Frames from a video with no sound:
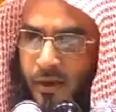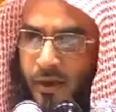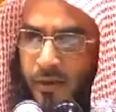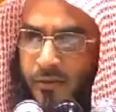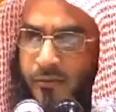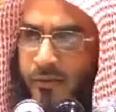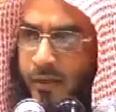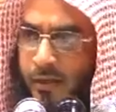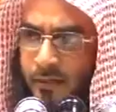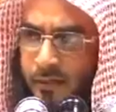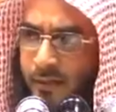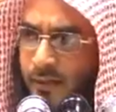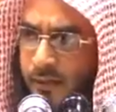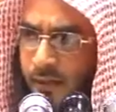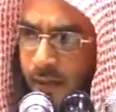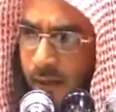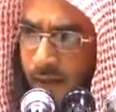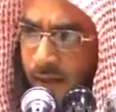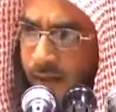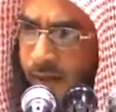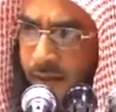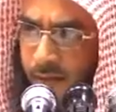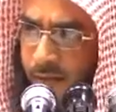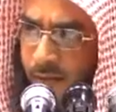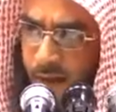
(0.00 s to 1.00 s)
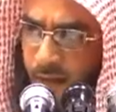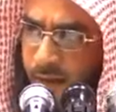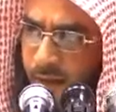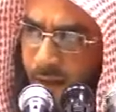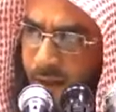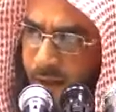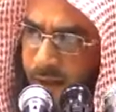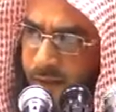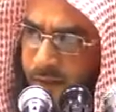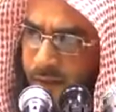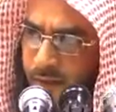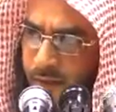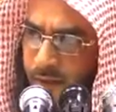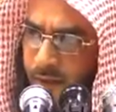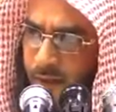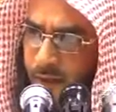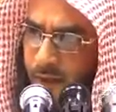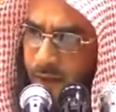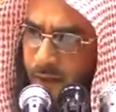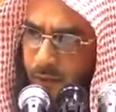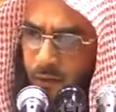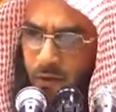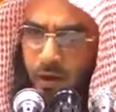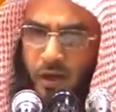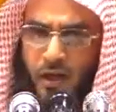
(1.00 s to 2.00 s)
করার তাদেরকে আল্লাহ দায়াত
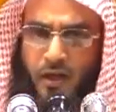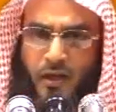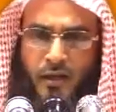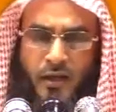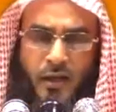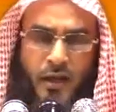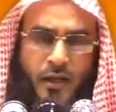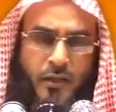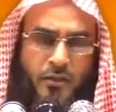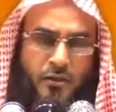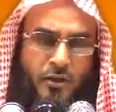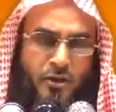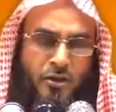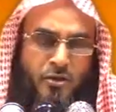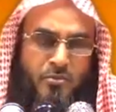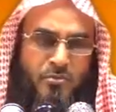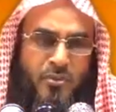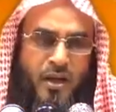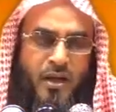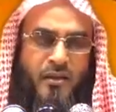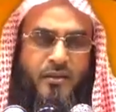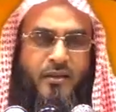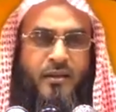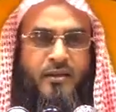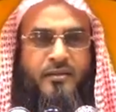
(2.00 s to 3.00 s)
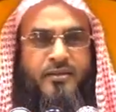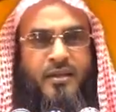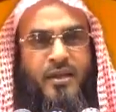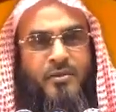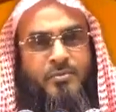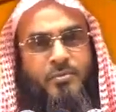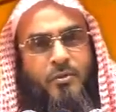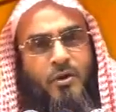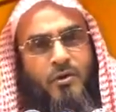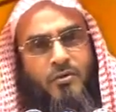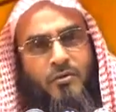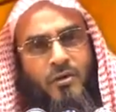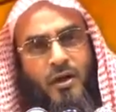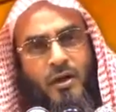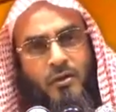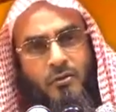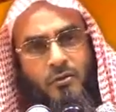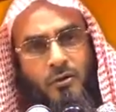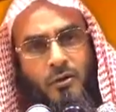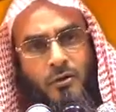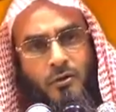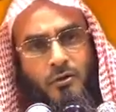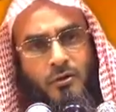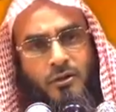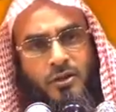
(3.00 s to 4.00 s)
করেন না এজন্য মাদ্রাসা
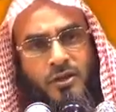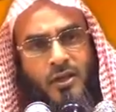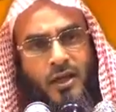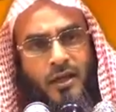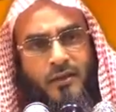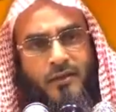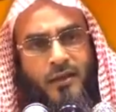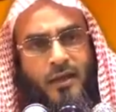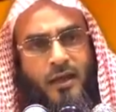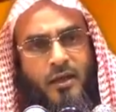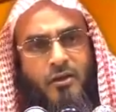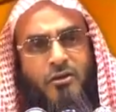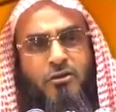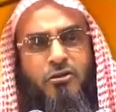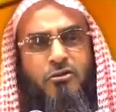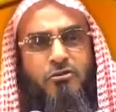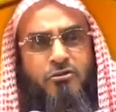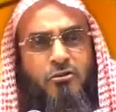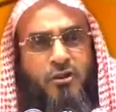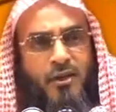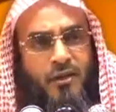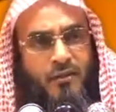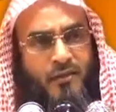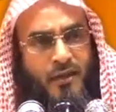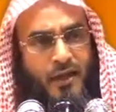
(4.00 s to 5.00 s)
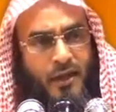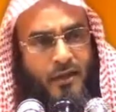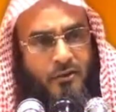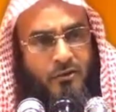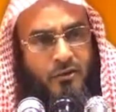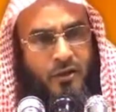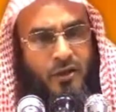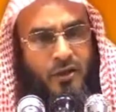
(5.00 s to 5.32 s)
পড়ুয়াগুলো সাধারণত হেদায়ত